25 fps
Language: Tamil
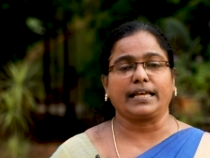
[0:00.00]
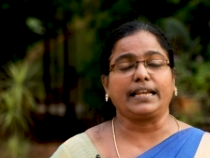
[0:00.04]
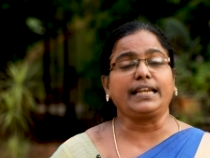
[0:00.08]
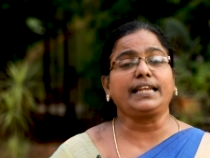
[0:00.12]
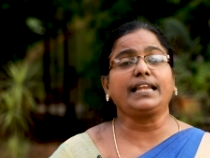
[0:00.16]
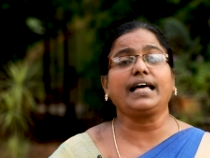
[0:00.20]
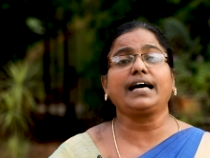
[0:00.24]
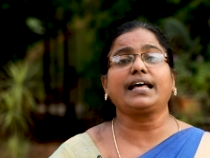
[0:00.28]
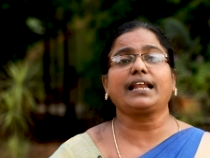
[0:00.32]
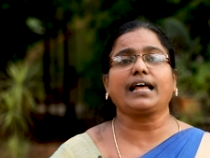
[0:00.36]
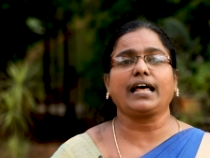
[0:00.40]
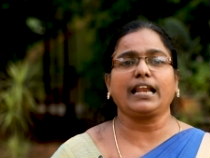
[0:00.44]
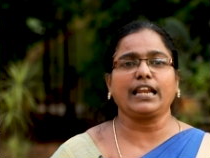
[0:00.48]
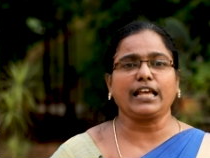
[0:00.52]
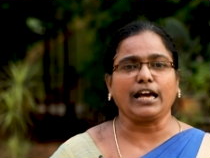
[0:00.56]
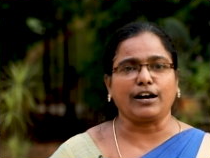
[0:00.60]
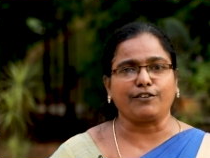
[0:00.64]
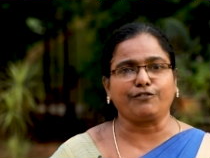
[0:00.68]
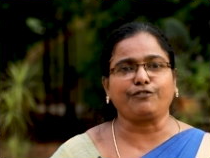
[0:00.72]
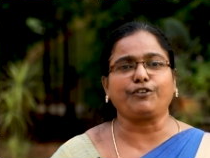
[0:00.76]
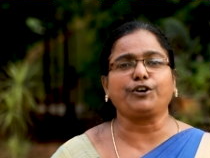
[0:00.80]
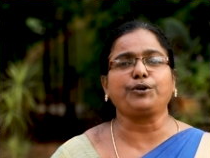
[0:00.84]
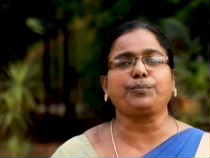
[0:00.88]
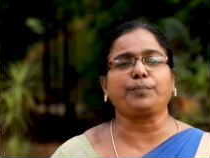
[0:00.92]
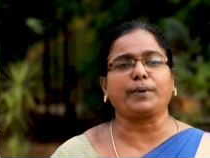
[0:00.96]
எல்லாராலையும்
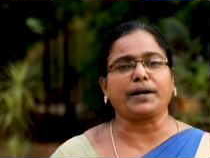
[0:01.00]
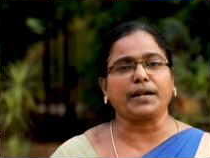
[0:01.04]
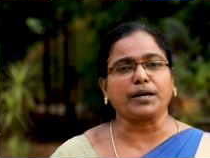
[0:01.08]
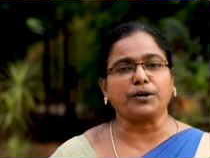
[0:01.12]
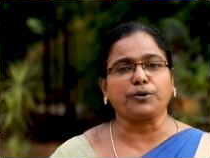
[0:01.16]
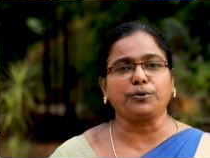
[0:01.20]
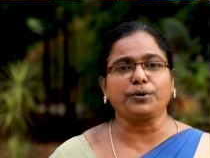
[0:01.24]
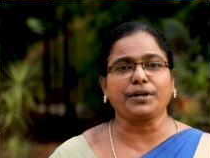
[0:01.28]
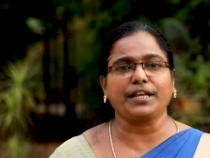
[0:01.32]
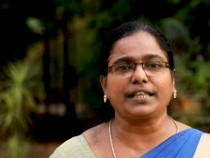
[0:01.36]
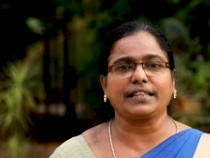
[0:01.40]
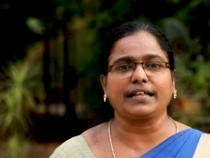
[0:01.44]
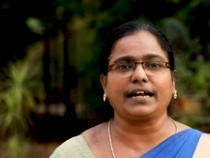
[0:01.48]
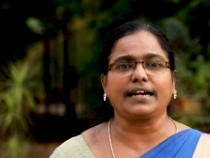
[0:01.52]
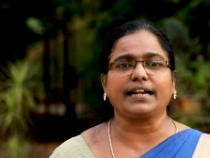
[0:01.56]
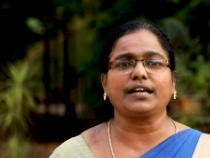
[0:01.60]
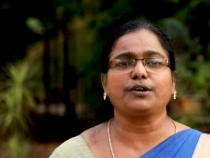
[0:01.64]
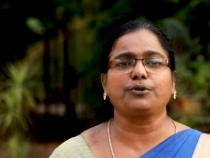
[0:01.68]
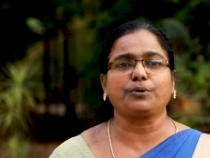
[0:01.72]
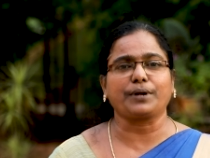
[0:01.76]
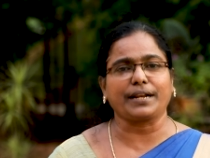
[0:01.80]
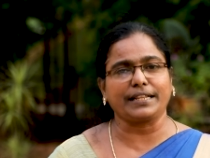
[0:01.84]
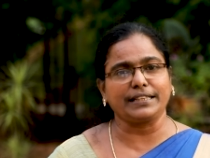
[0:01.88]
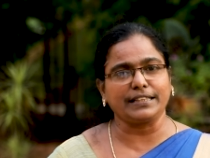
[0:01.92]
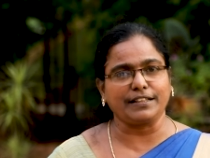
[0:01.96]
அஃபோர்ட்
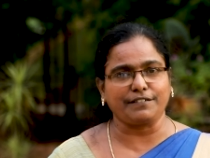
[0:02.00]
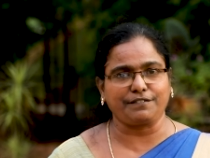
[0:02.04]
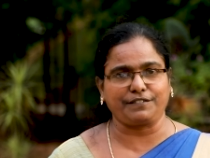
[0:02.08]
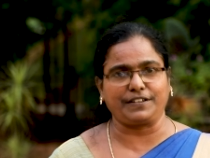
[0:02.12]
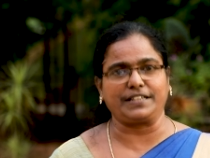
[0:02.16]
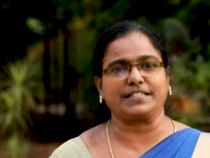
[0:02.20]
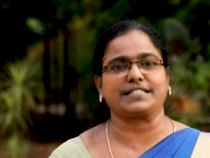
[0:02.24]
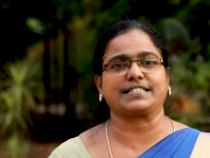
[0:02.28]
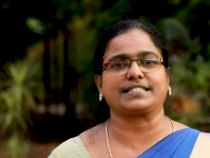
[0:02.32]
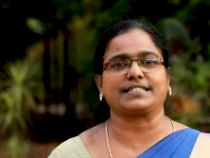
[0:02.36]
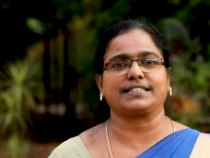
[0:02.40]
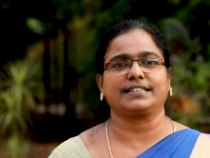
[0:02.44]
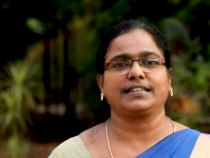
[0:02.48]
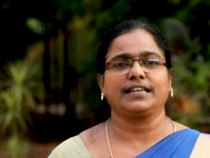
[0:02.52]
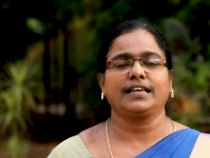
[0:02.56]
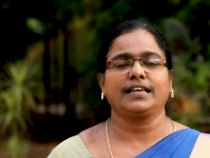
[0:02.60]
பண்ணக்கூடியதான குறைந்த ஃபீஸ்